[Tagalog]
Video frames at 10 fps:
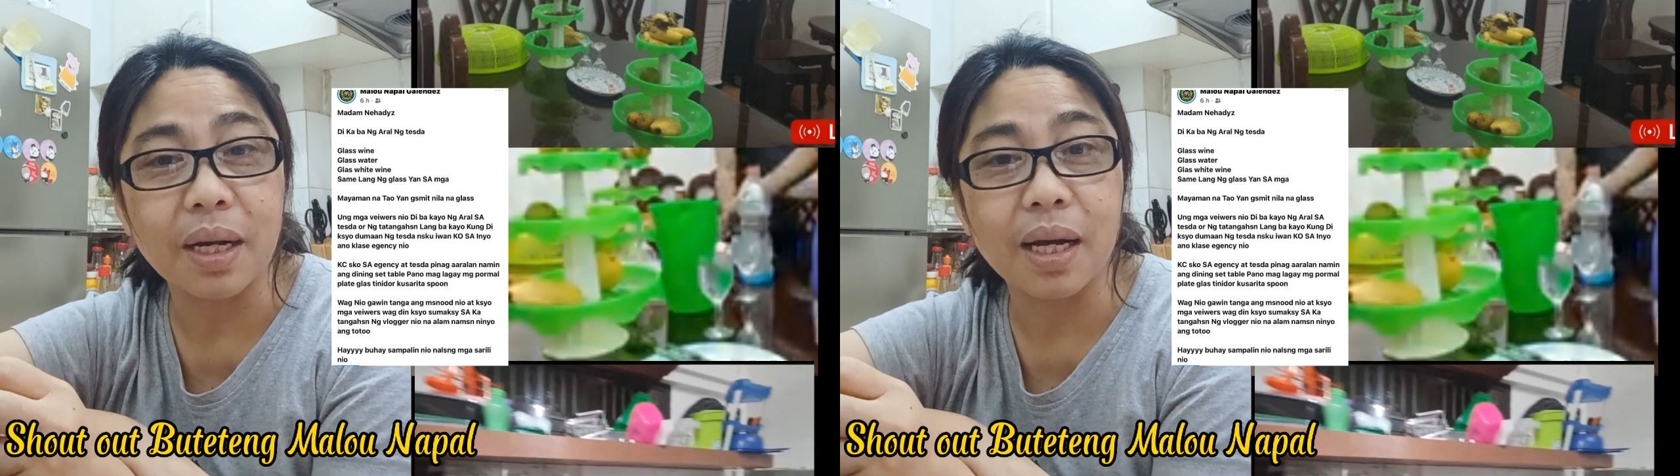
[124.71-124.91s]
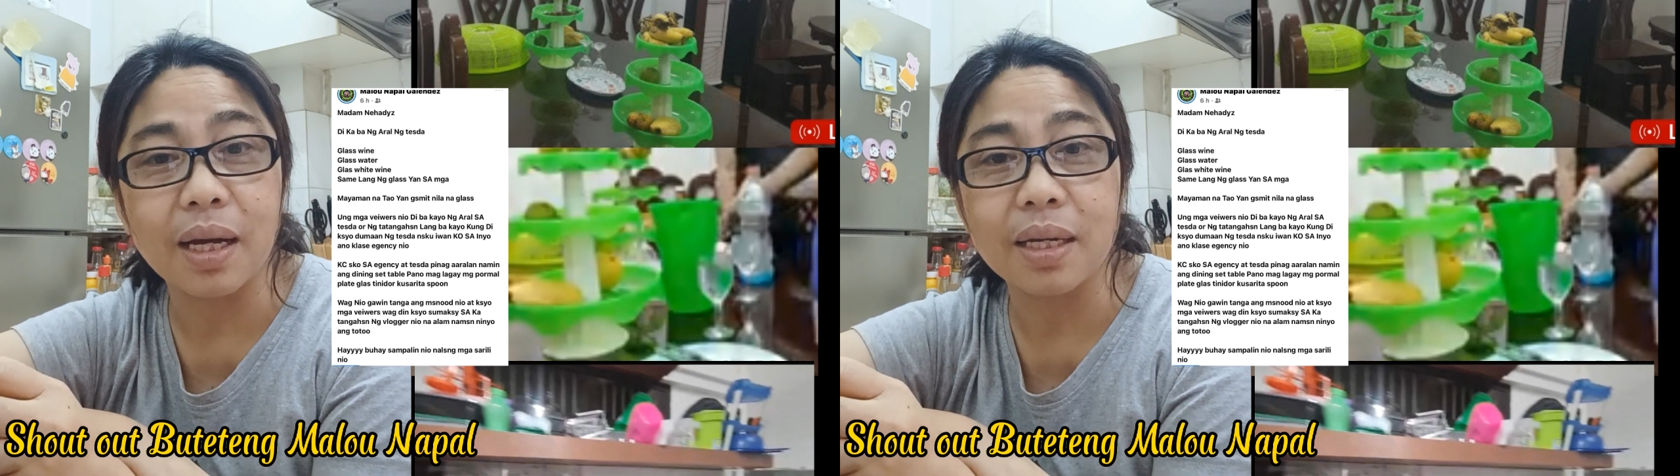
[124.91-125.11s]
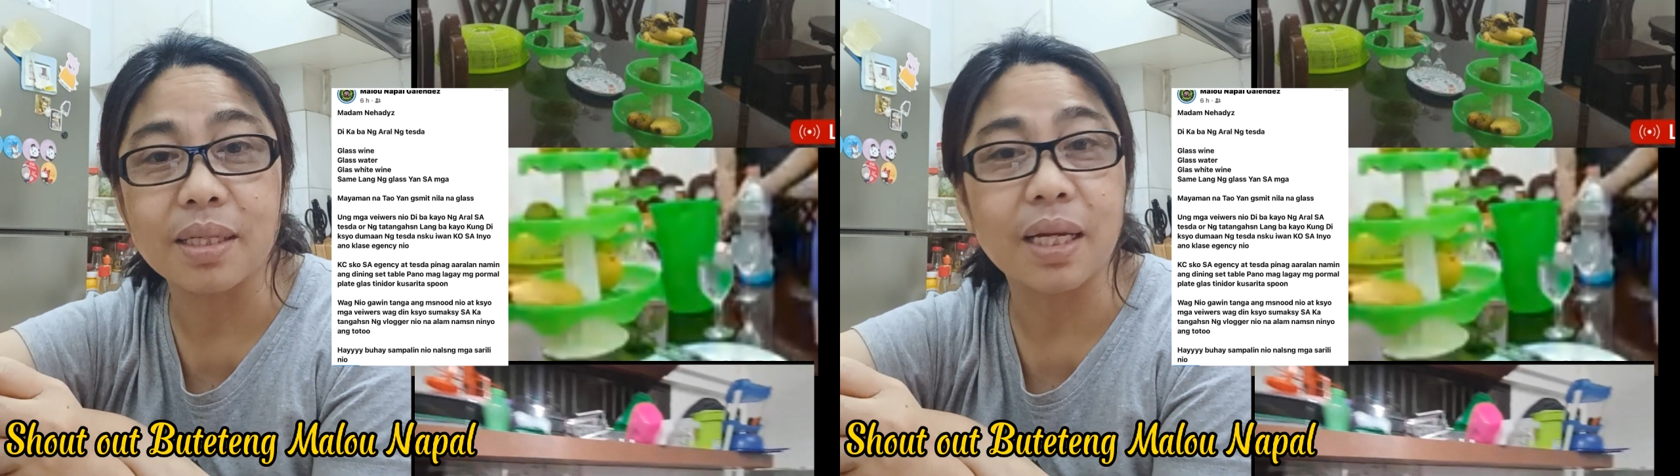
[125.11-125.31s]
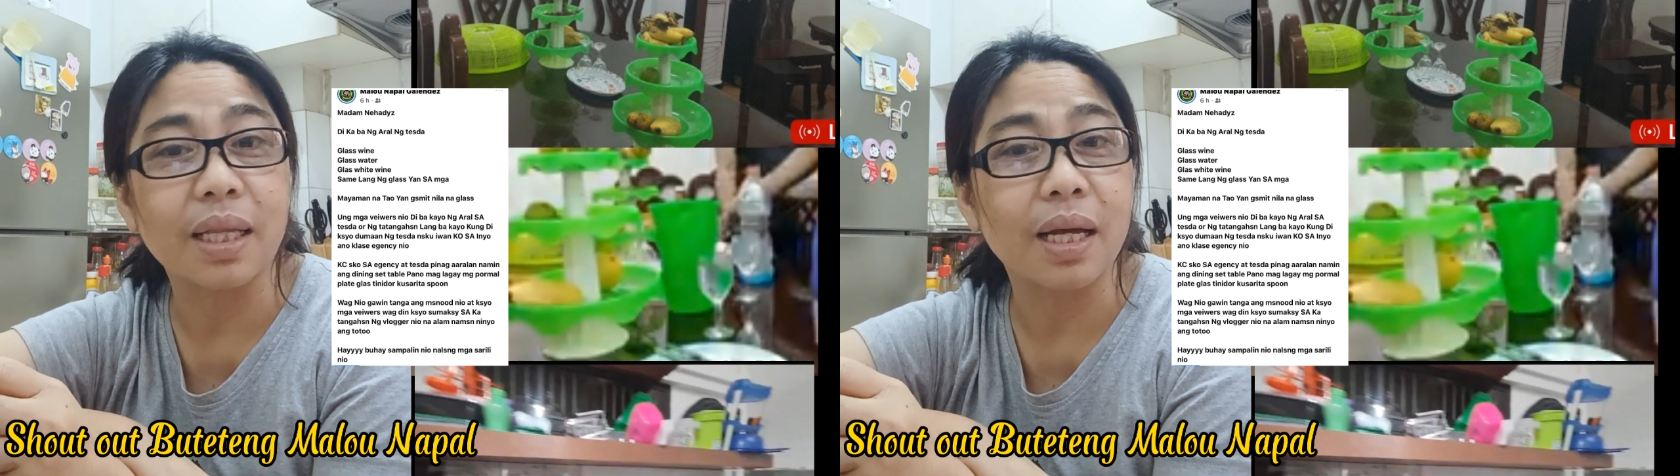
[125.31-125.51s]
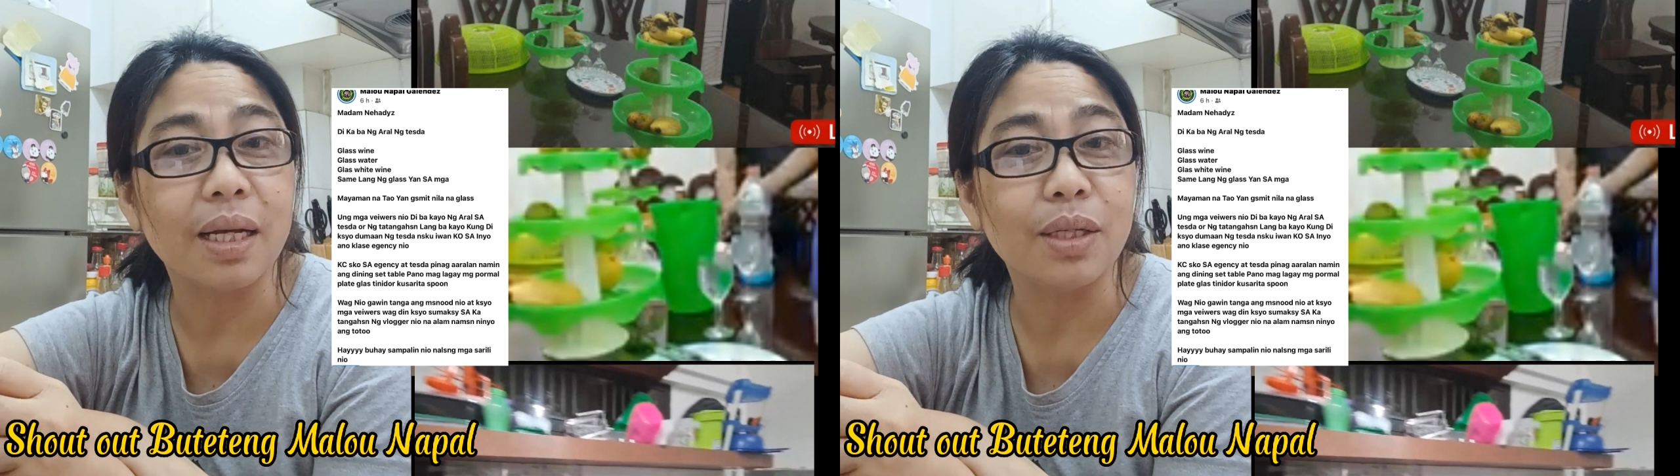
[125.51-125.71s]
mga
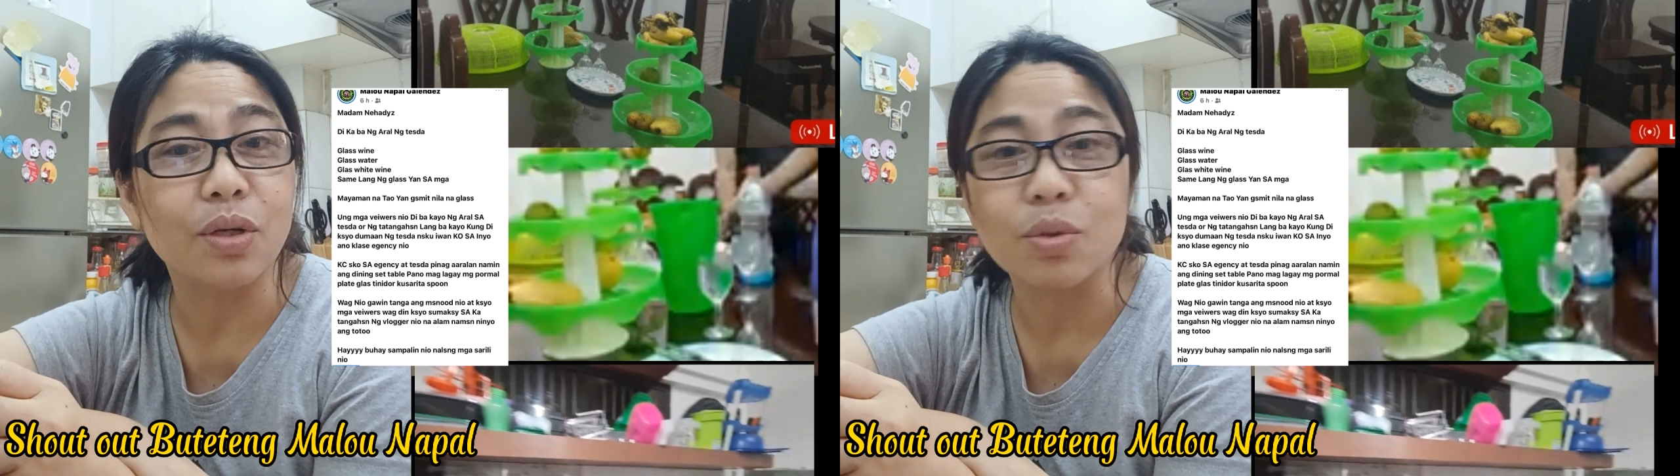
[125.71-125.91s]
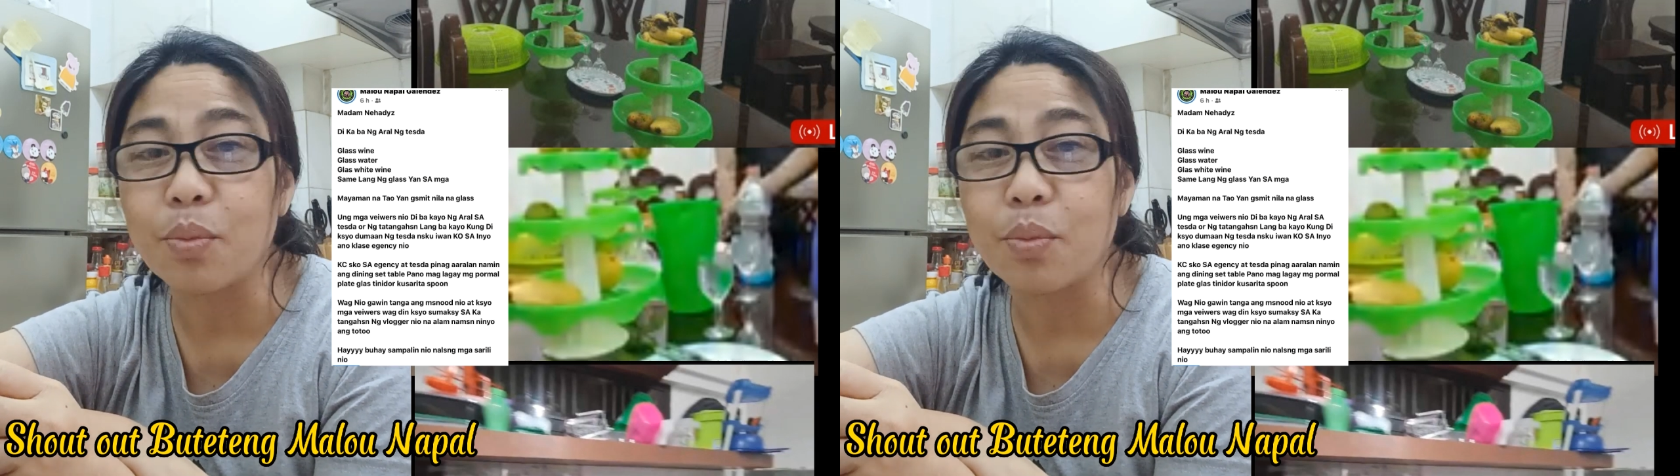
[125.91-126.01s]
salita ng Diyos.